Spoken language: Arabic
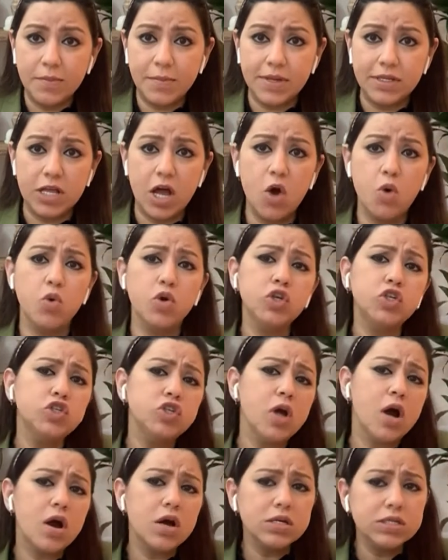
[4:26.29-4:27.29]
المدى
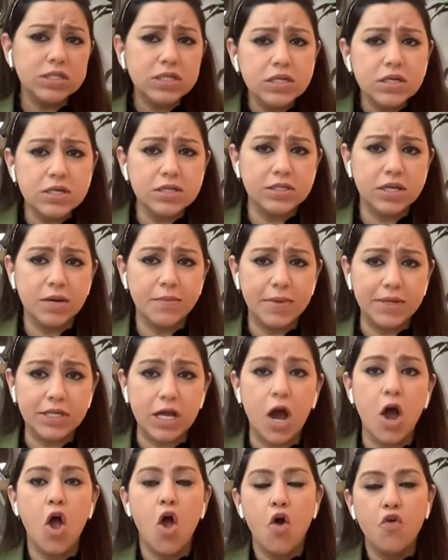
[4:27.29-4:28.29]
واشياء قصيره
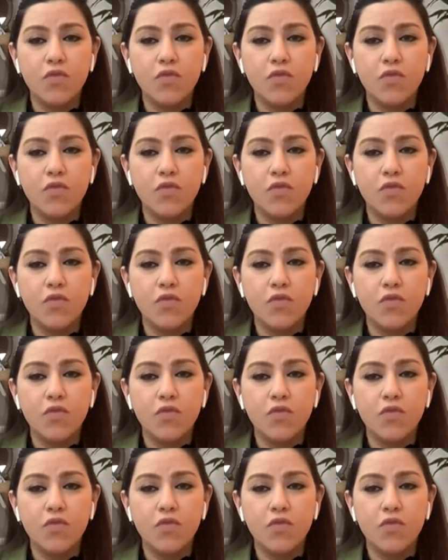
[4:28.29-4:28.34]
المدى